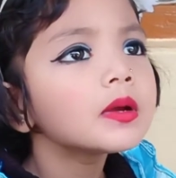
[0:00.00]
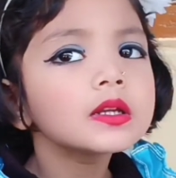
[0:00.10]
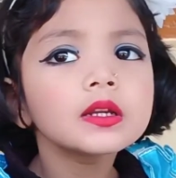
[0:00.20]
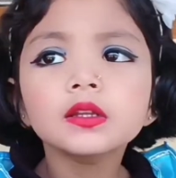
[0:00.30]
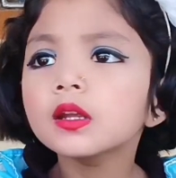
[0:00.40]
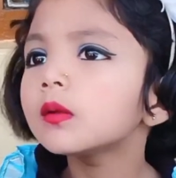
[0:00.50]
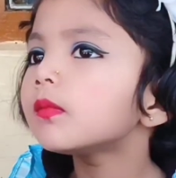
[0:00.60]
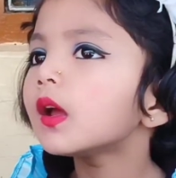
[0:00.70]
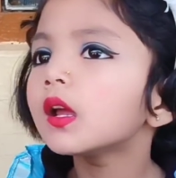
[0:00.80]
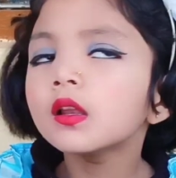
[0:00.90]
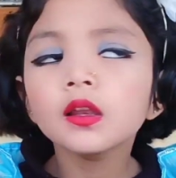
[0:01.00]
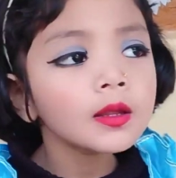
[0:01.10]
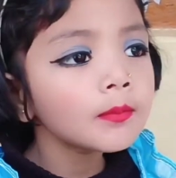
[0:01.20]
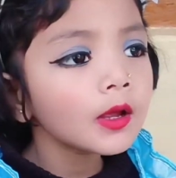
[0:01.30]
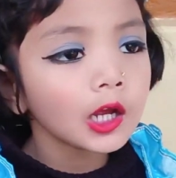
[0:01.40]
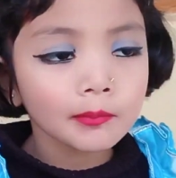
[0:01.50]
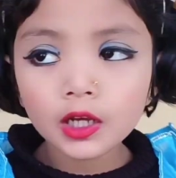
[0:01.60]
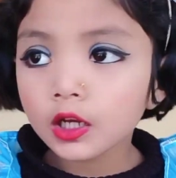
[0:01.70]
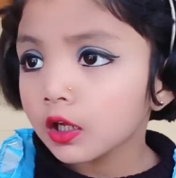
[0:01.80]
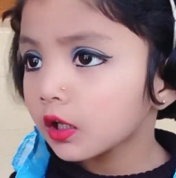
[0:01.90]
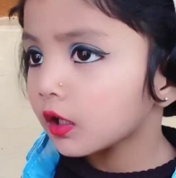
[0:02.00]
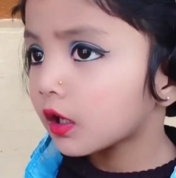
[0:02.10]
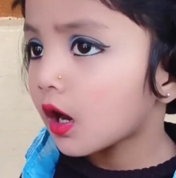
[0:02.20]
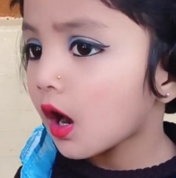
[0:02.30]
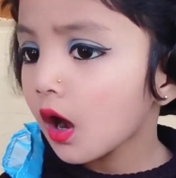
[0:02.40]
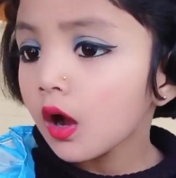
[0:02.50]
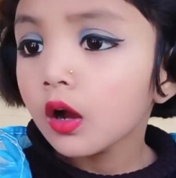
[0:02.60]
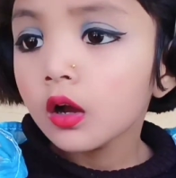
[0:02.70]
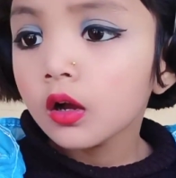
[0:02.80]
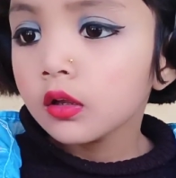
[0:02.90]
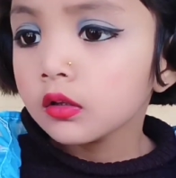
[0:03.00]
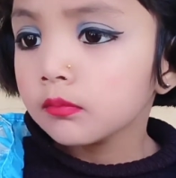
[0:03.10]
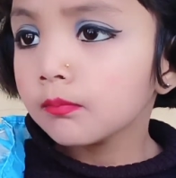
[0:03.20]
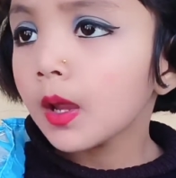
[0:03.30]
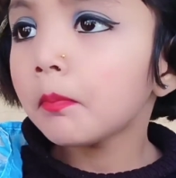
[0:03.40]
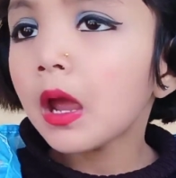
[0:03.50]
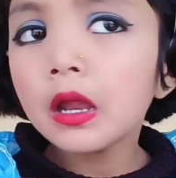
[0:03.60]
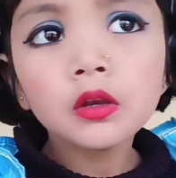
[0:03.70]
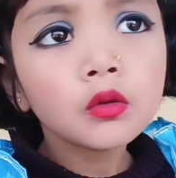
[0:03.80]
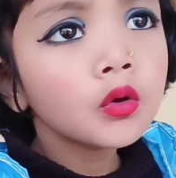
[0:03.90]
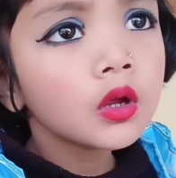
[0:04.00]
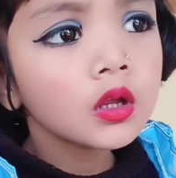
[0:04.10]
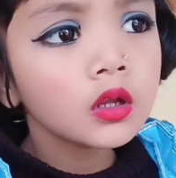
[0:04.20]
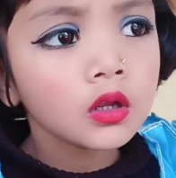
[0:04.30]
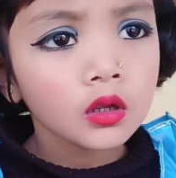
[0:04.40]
अरे। अच्छा अच्छा करना ठीक है डांस